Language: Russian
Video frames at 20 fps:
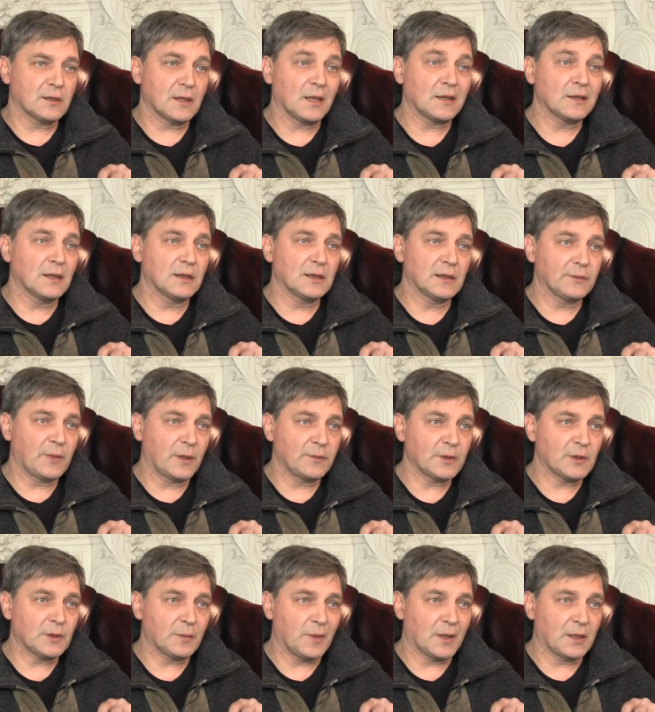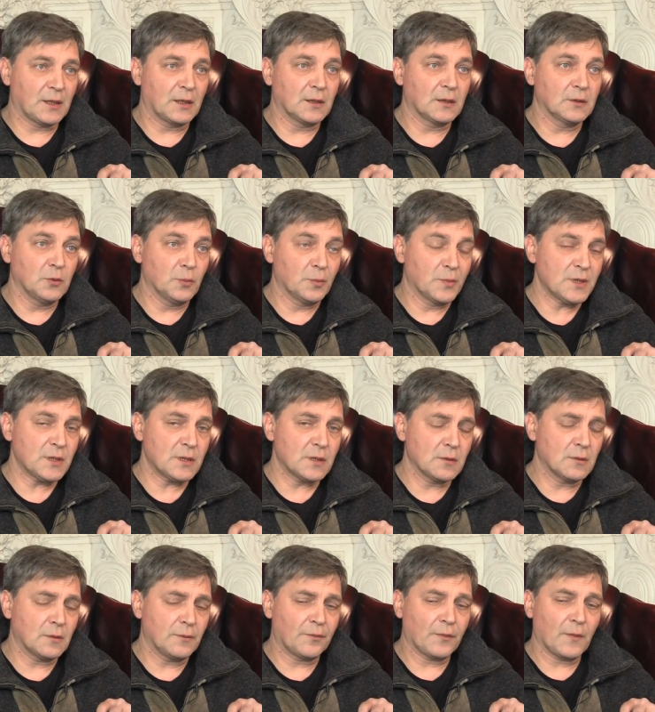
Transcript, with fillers: на данный момент пока глупости